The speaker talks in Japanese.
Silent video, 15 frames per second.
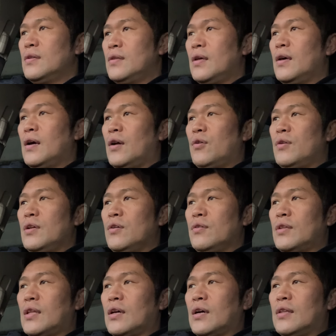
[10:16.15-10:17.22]
ね、あのリング
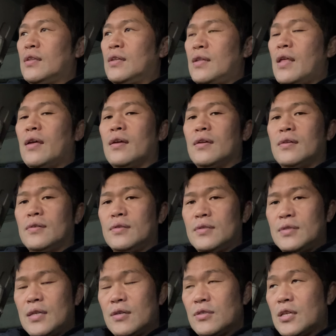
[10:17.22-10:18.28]
で戦ったね、
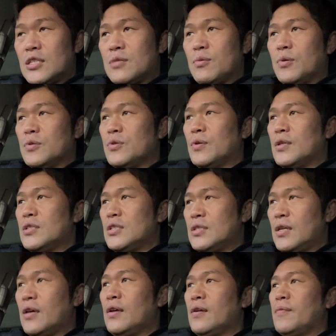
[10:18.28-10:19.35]
選手たちもそうですし
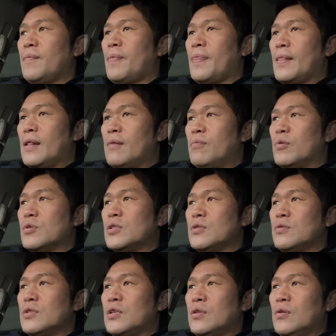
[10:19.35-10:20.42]
ね、
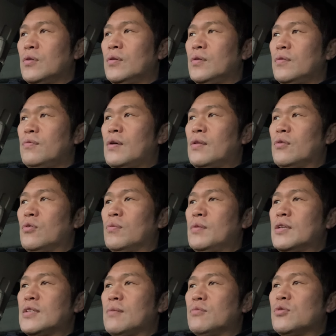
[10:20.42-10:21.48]
ボクシング好きのファンの
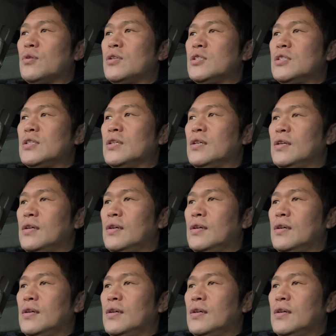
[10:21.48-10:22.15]
皆さんもそうですし、